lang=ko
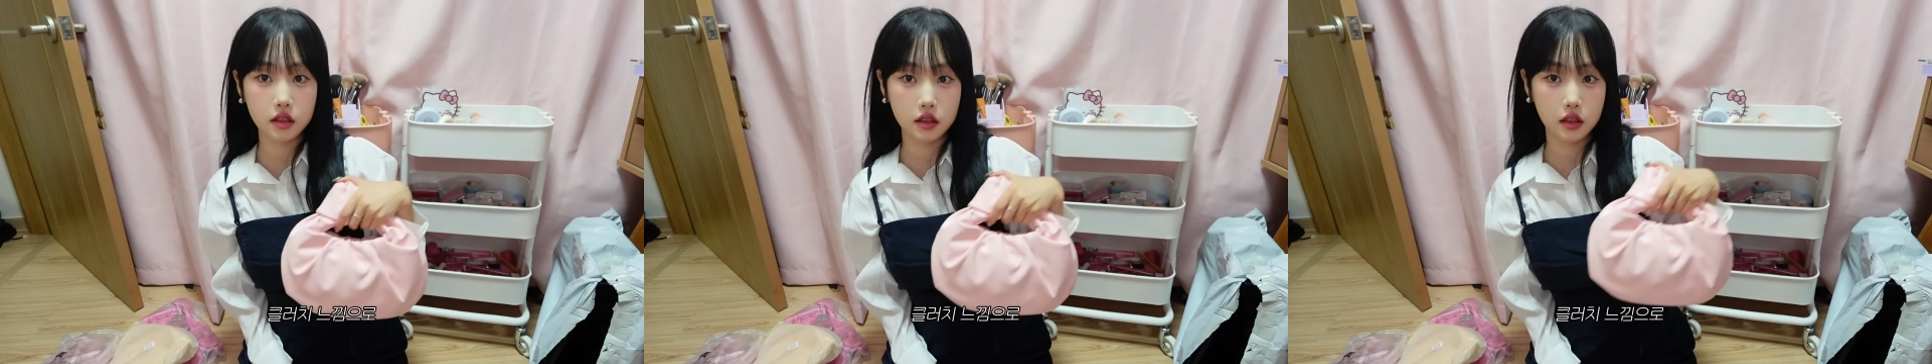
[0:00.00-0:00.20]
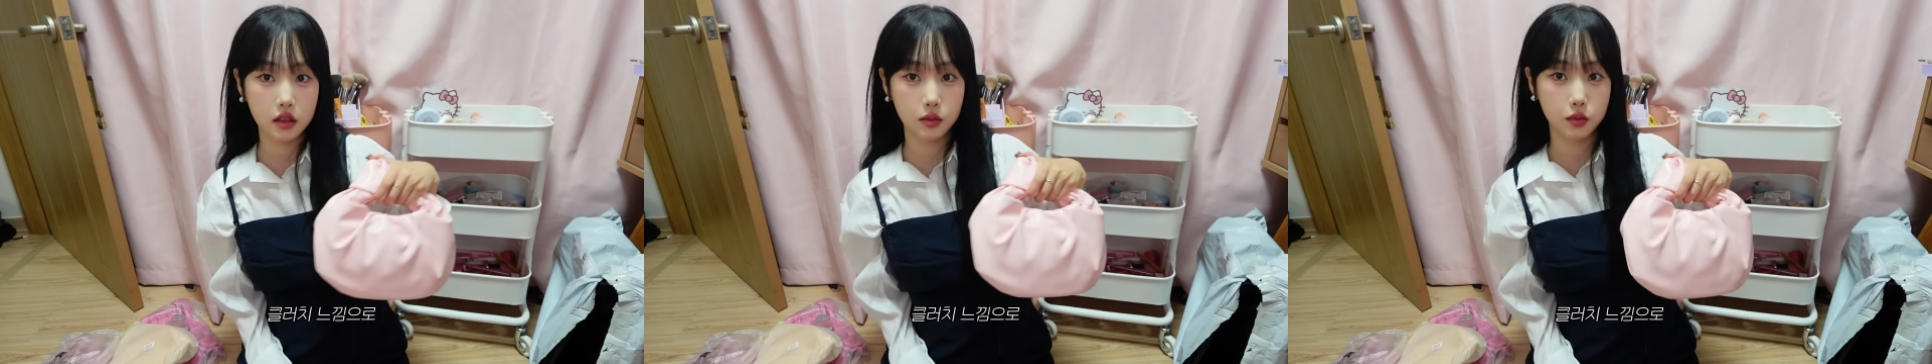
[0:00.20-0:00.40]

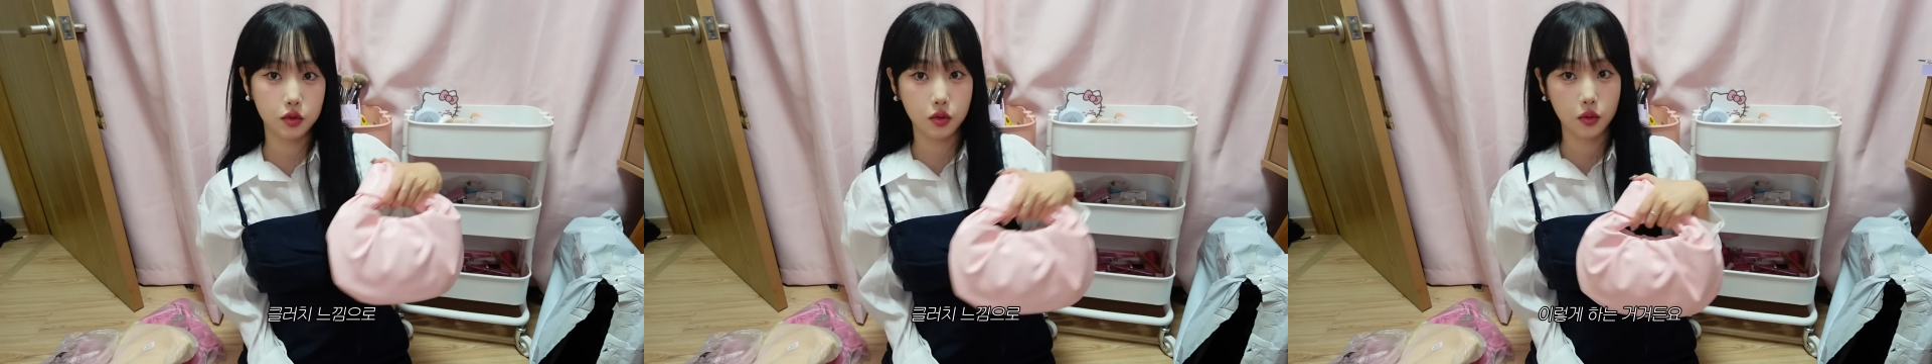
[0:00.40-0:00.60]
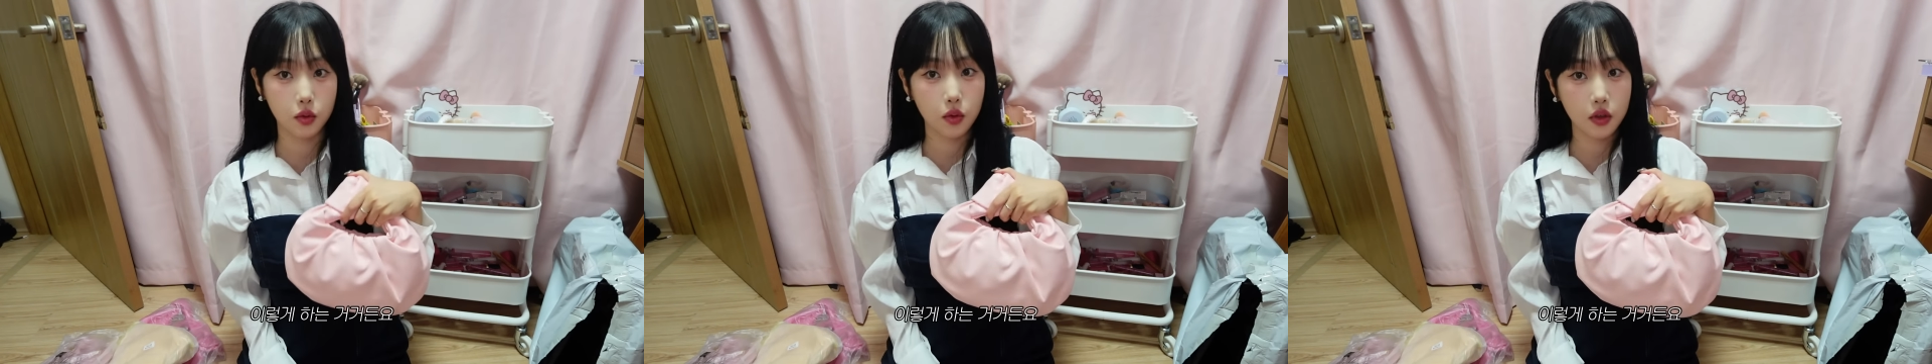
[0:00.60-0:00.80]

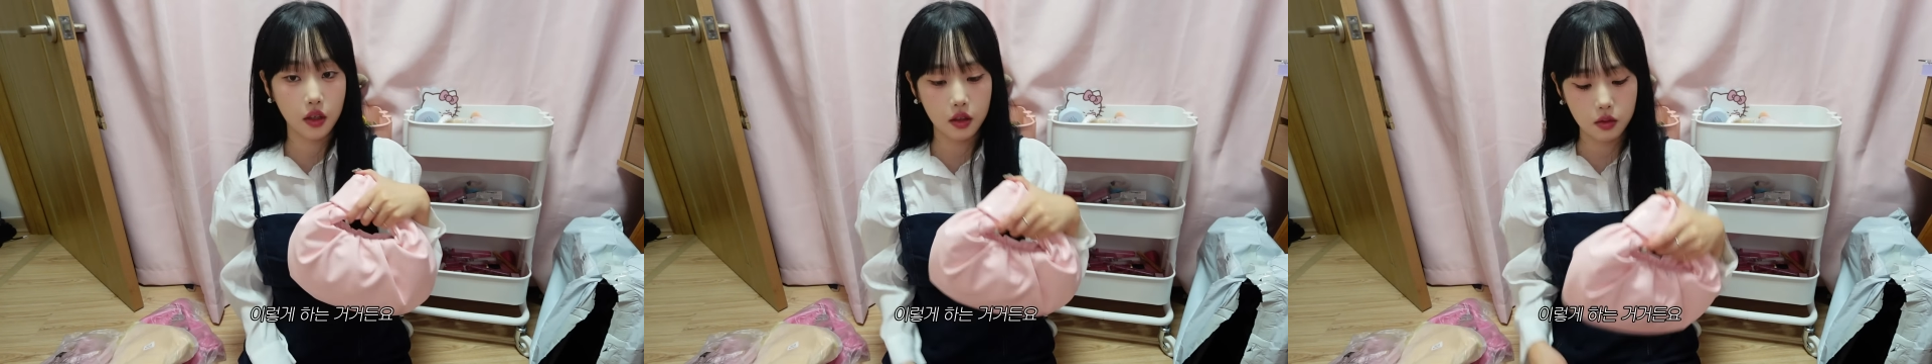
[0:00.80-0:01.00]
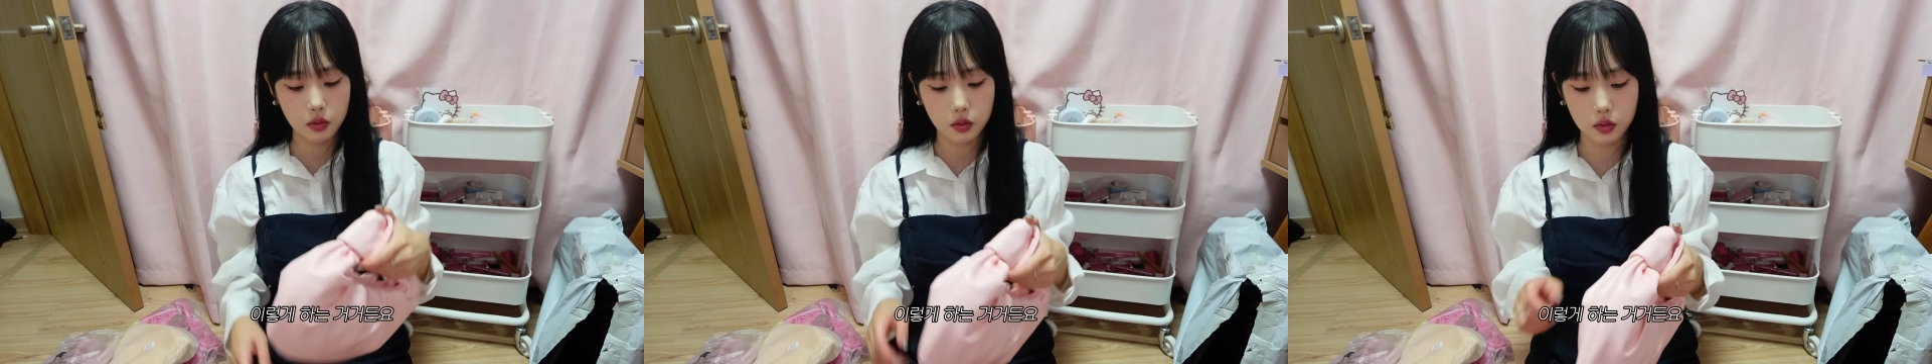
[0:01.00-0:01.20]
느낌으로 이렇게
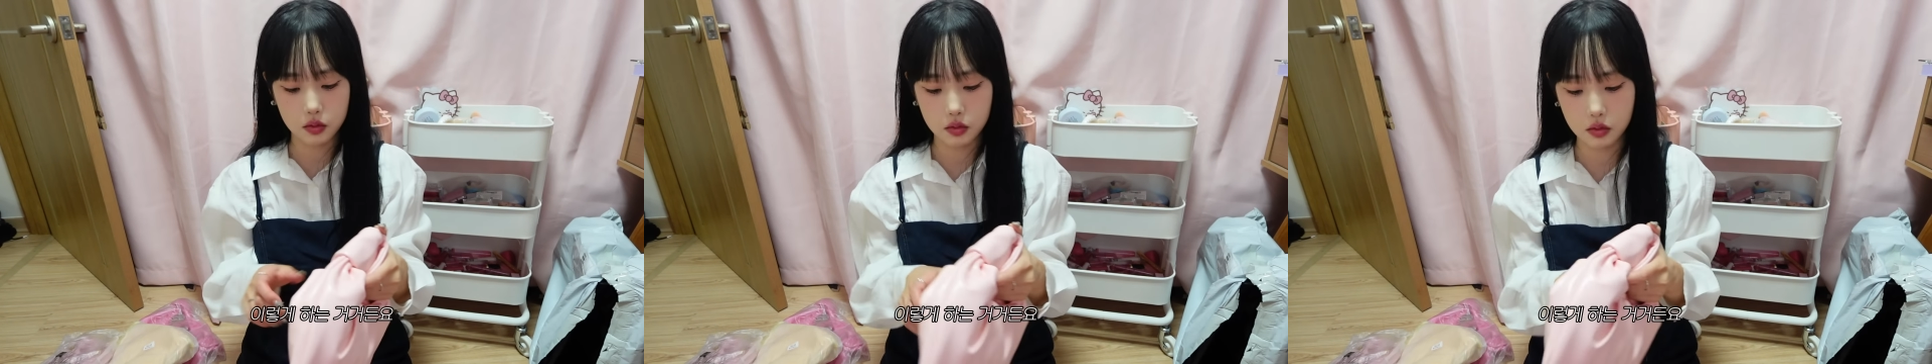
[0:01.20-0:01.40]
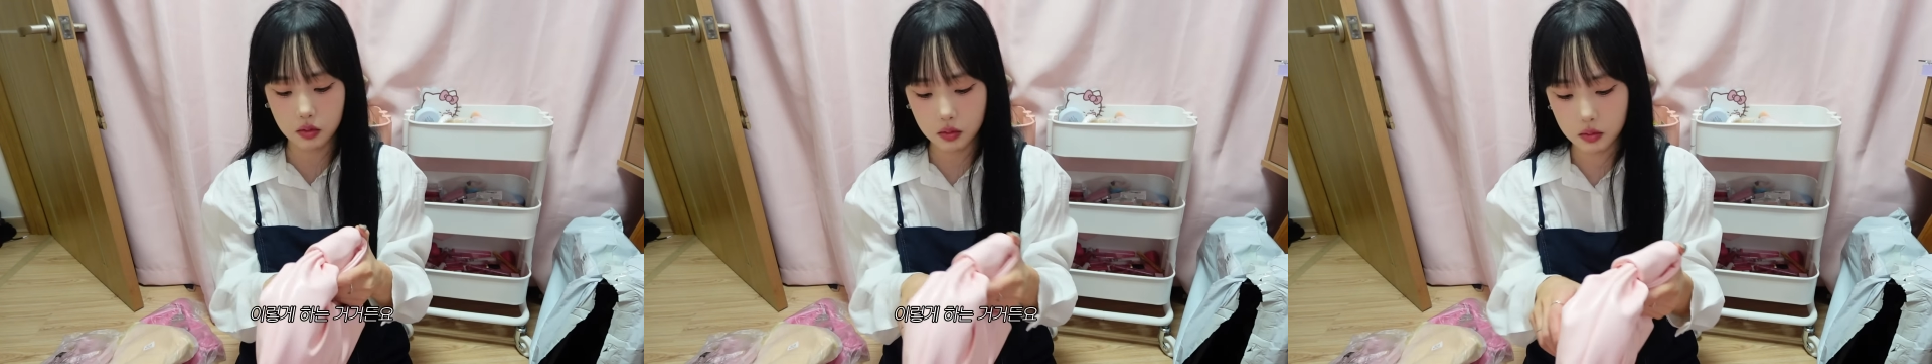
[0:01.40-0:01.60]
하는
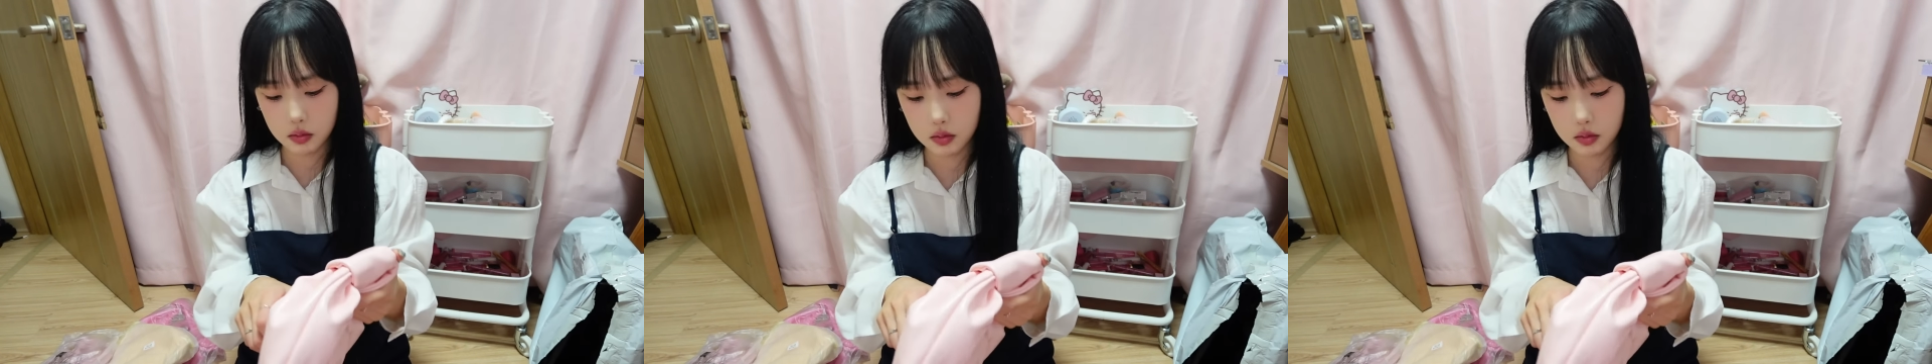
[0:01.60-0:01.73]
거거든요?